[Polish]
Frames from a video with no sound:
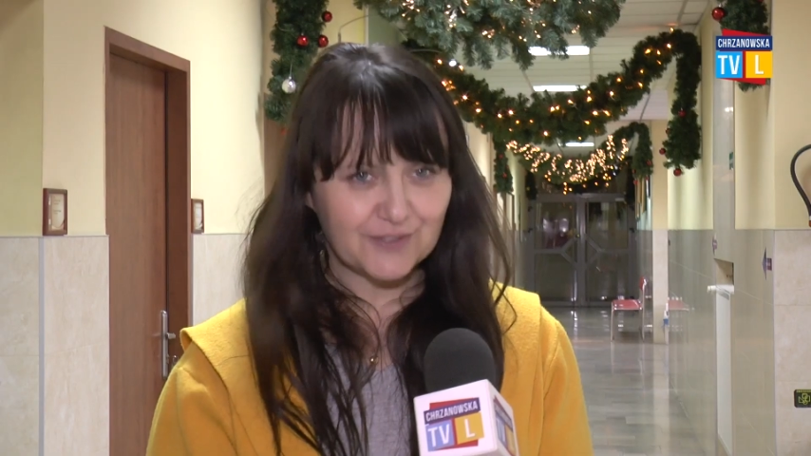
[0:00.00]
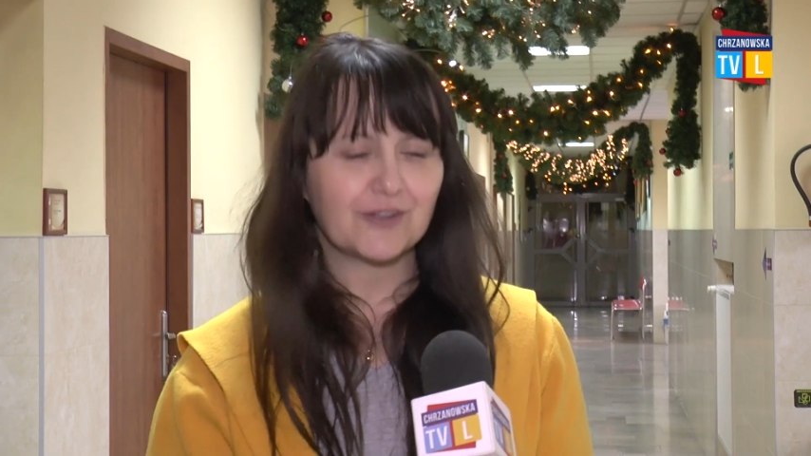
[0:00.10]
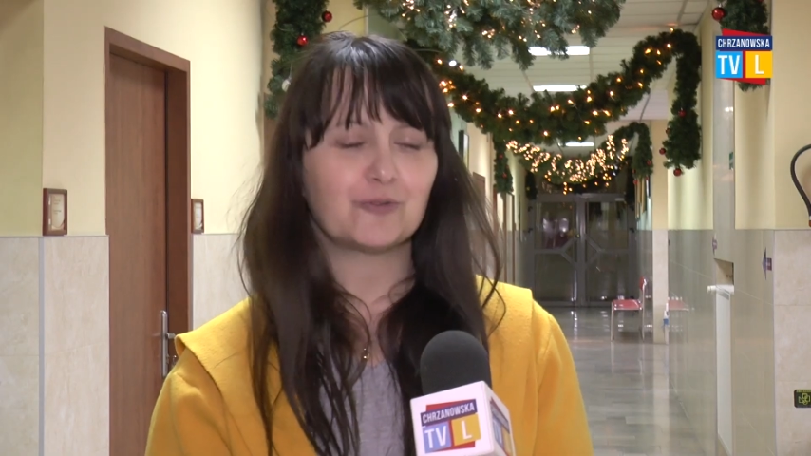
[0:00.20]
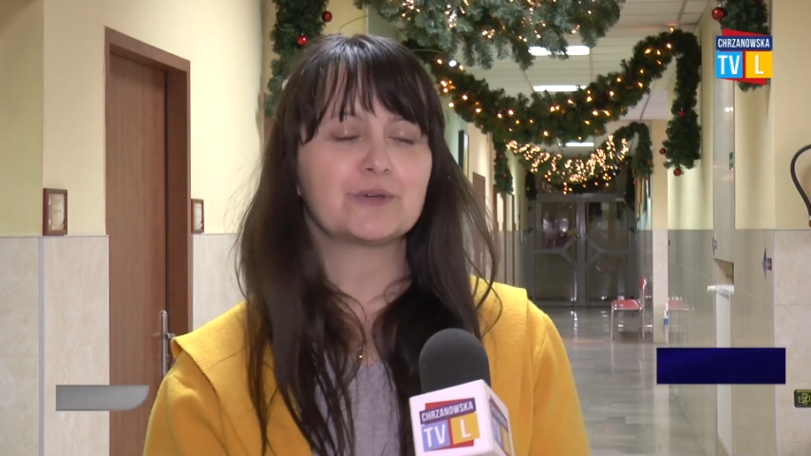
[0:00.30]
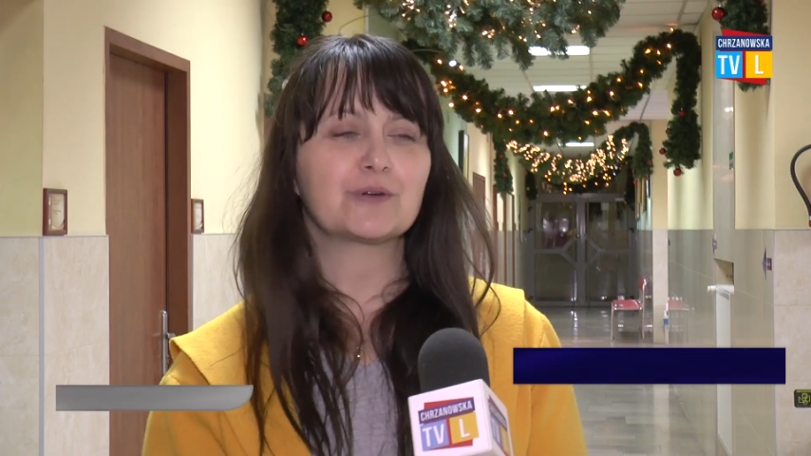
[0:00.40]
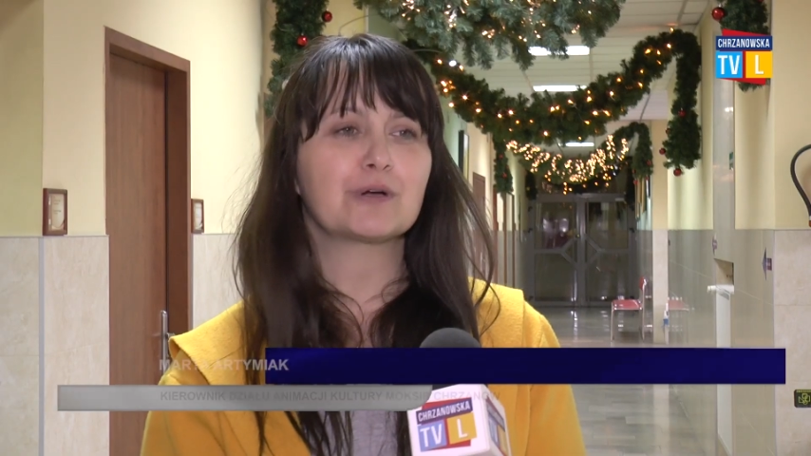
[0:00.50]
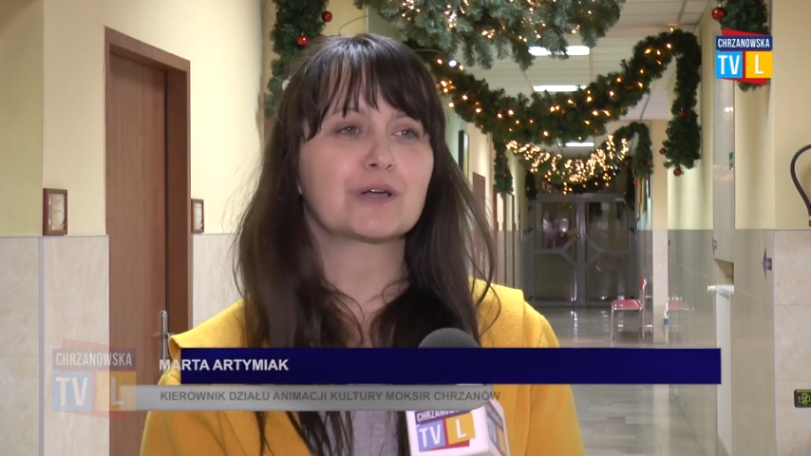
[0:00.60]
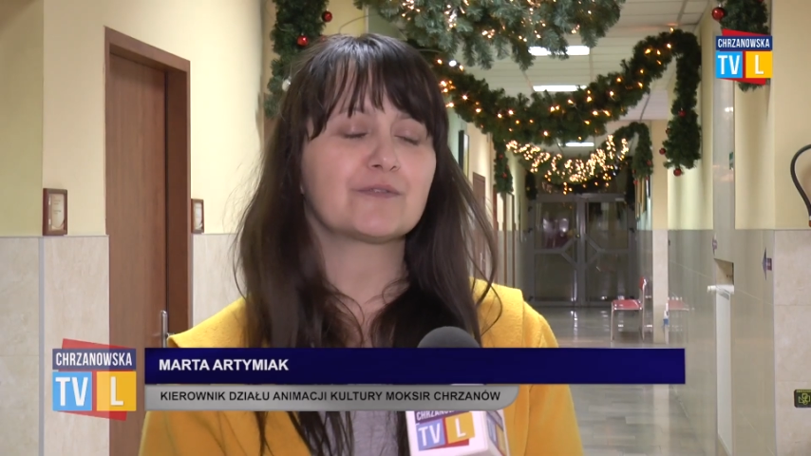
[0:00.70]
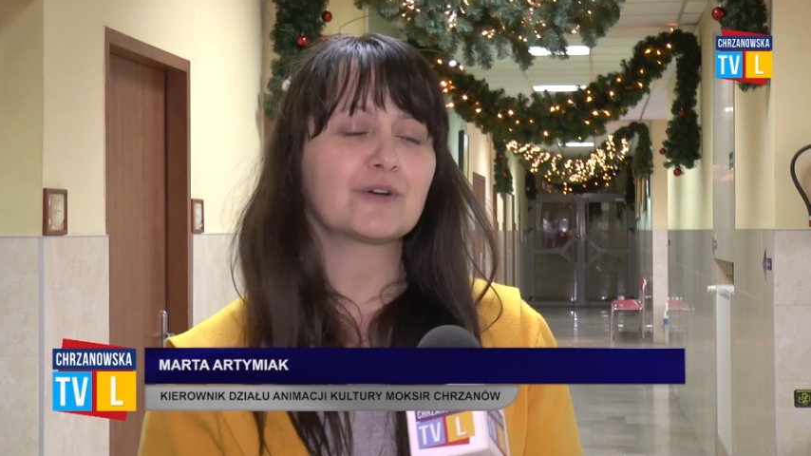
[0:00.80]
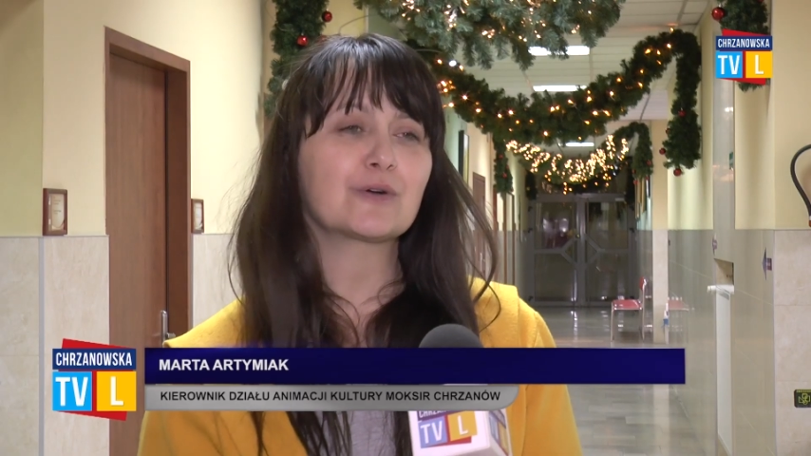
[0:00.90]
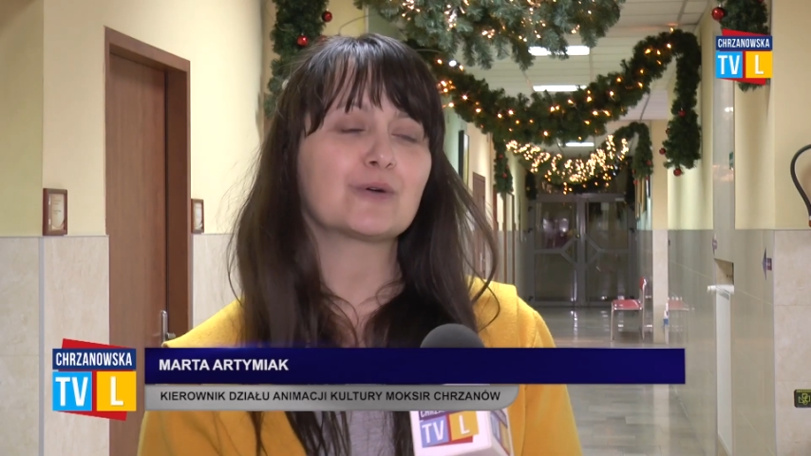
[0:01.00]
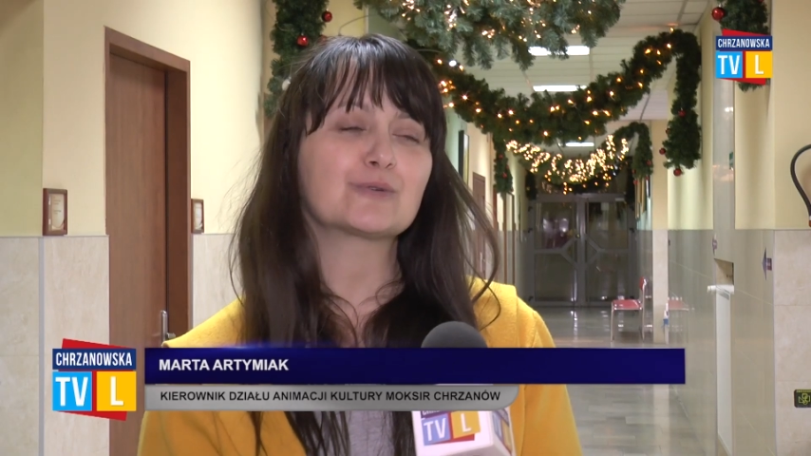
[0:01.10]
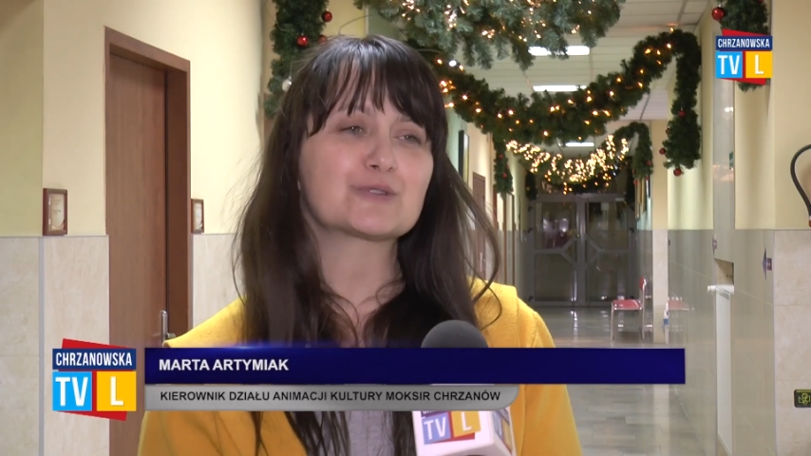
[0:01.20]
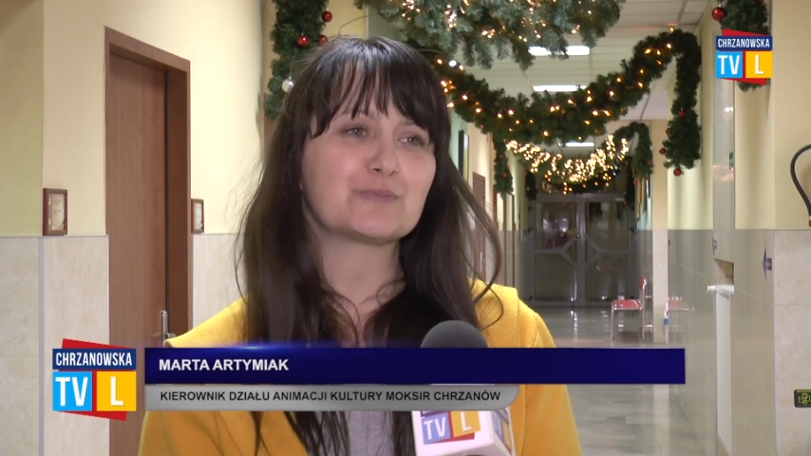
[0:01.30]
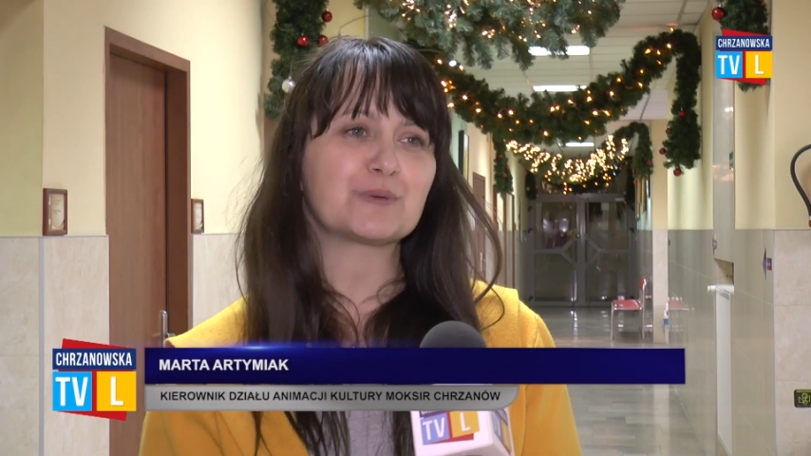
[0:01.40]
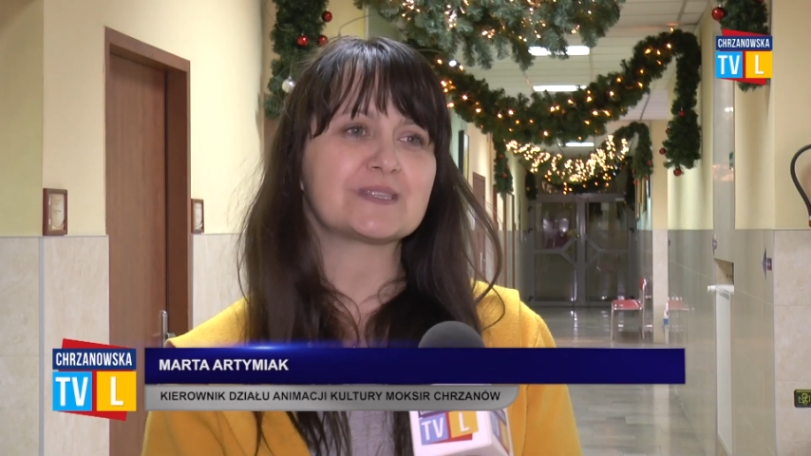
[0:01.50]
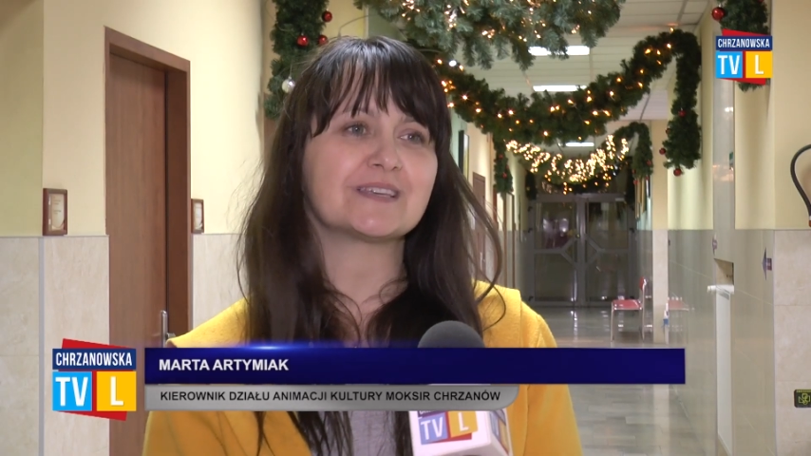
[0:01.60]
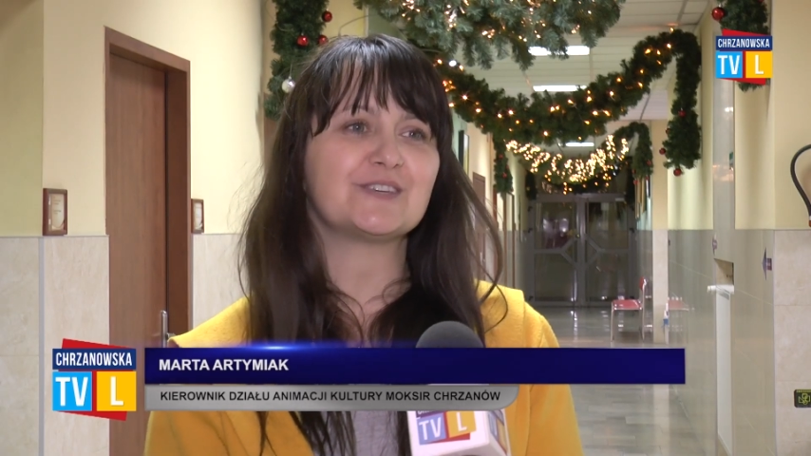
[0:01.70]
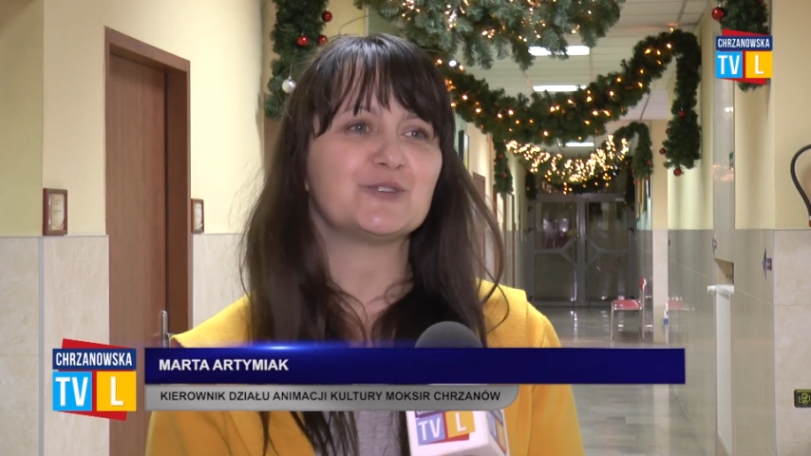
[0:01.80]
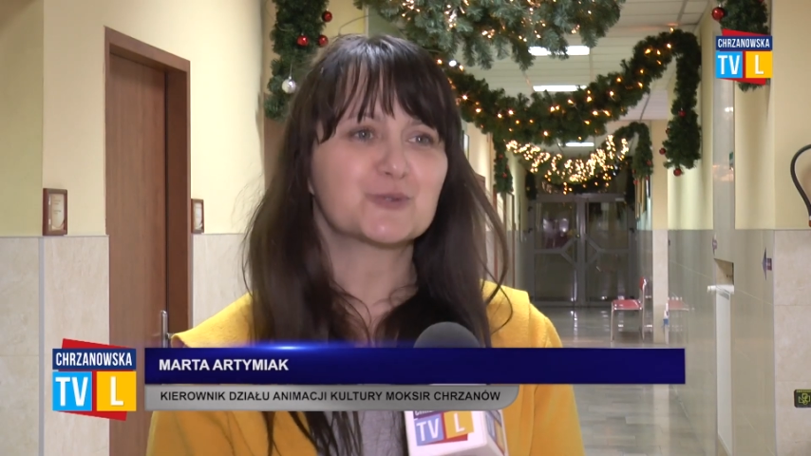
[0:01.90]
finał Mikołajowego konkursu
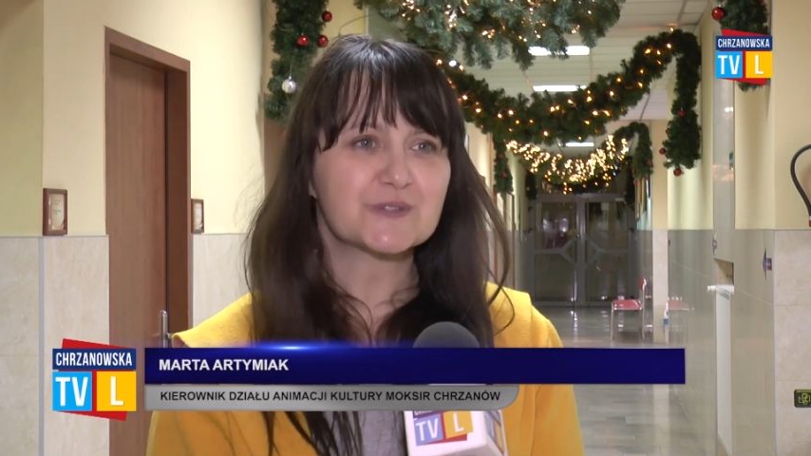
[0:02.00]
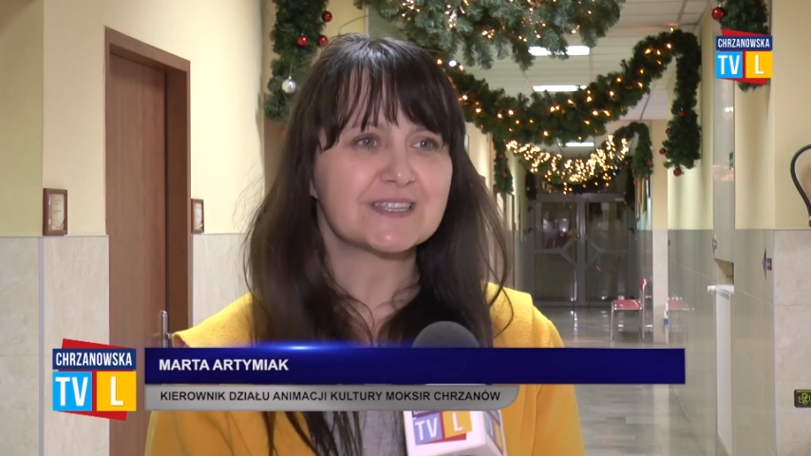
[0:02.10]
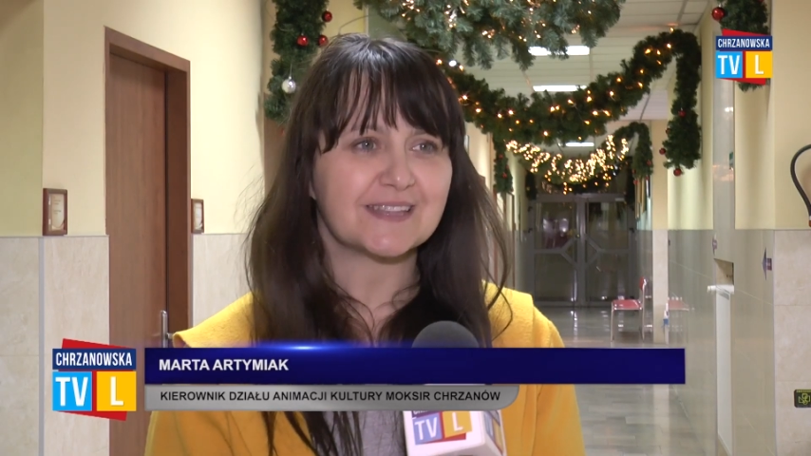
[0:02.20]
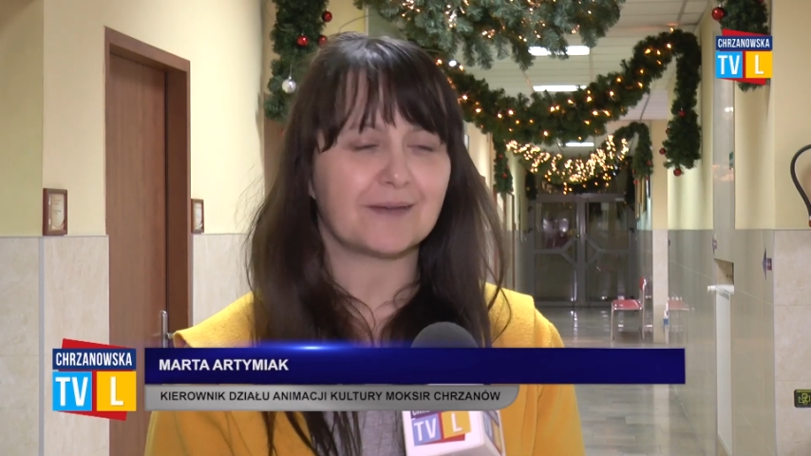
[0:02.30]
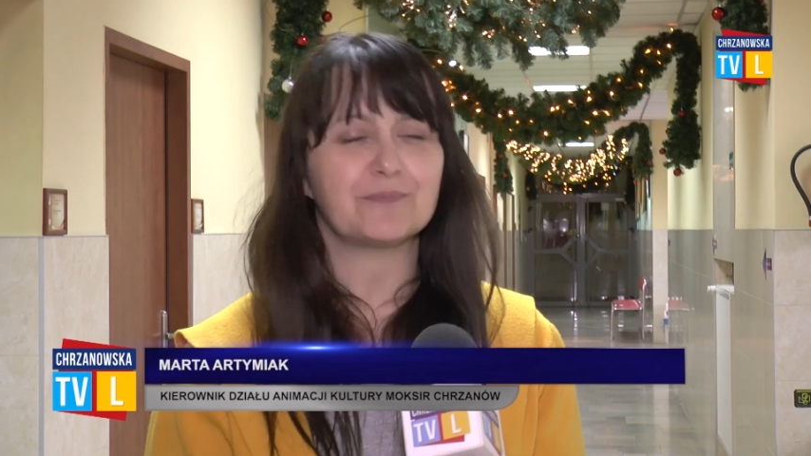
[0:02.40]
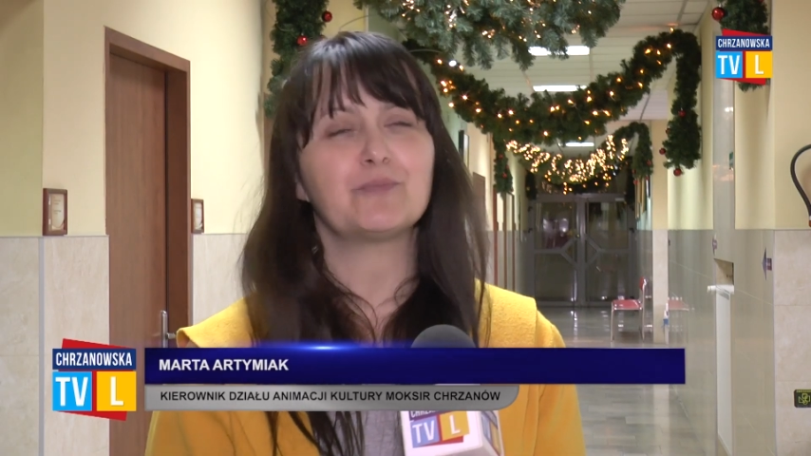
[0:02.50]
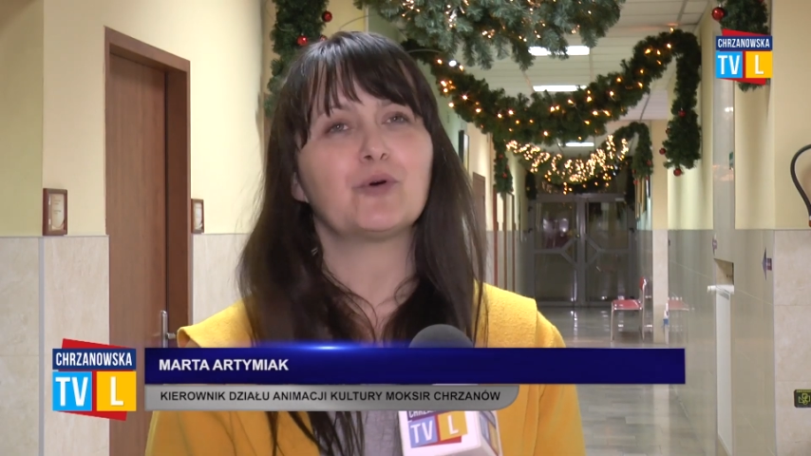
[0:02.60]
piosenki już za nami.